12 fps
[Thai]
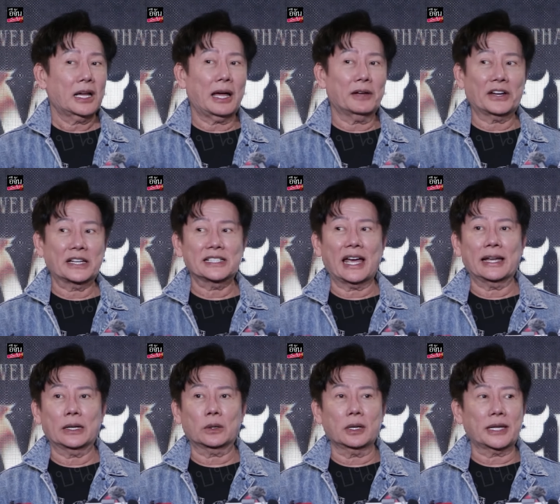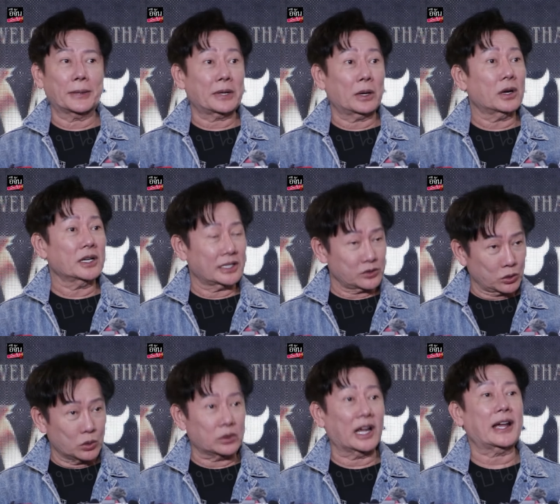ค่าแฟรนไชส์เราก็เก็บเขาก็ยัง
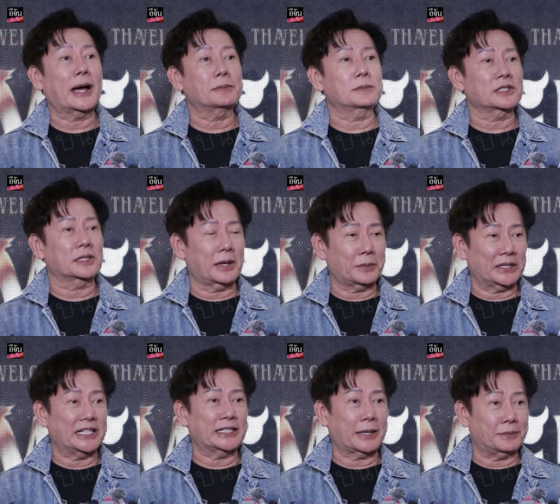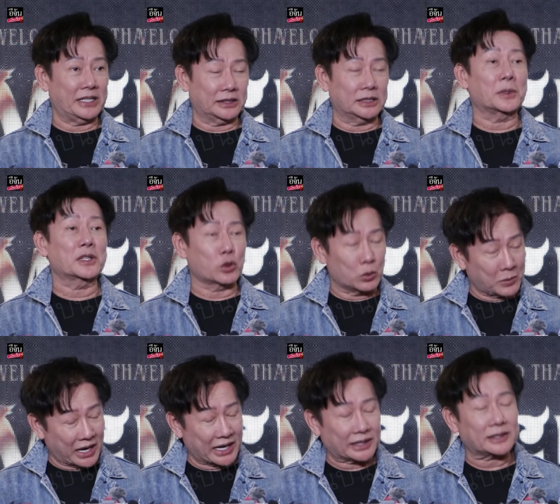สูงนะครับสำหรับประเทศแถบนี้ก็ถือว่าสูง
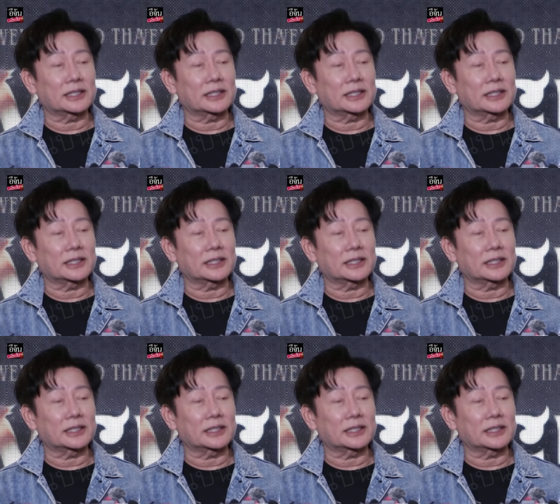มาก